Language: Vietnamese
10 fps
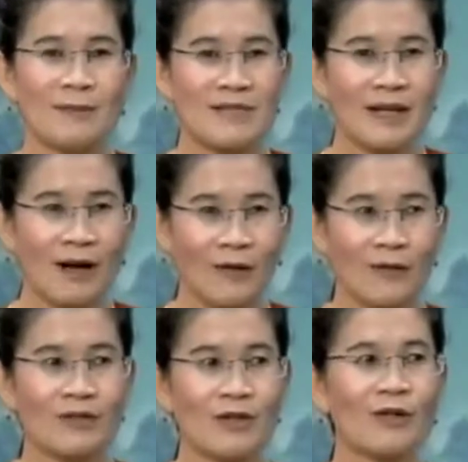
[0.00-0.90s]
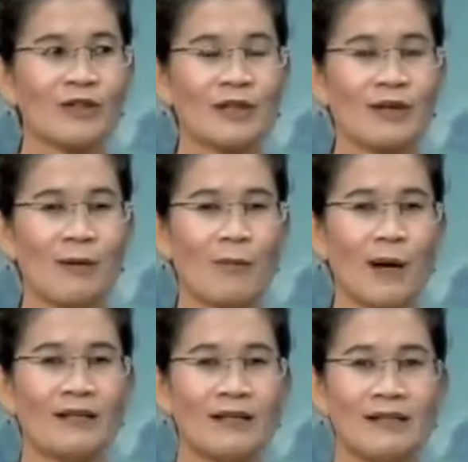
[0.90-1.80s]
hiểm xã hội cho người lao động
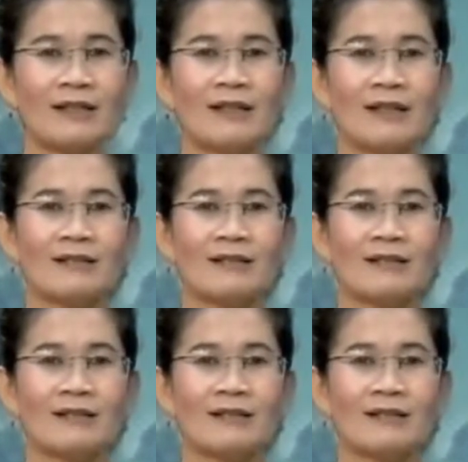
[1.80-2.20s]
quản lý